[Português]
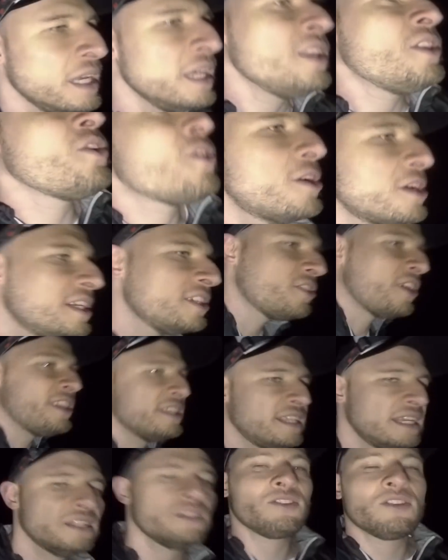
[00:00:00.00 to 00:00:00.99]
do Cristo
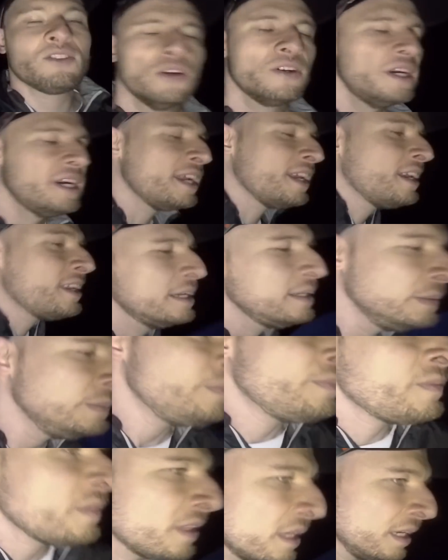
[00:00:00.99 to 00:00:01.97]
Redentor
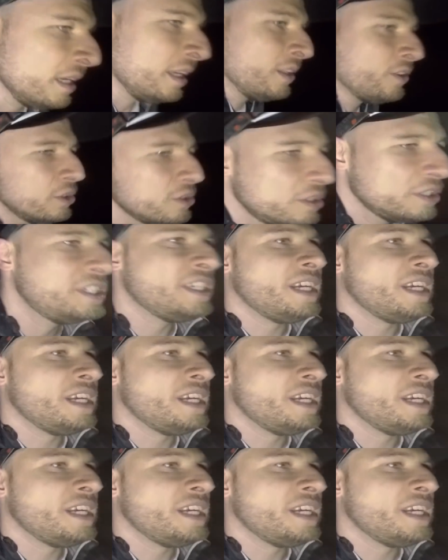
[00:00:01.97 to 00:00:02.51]
no Rio de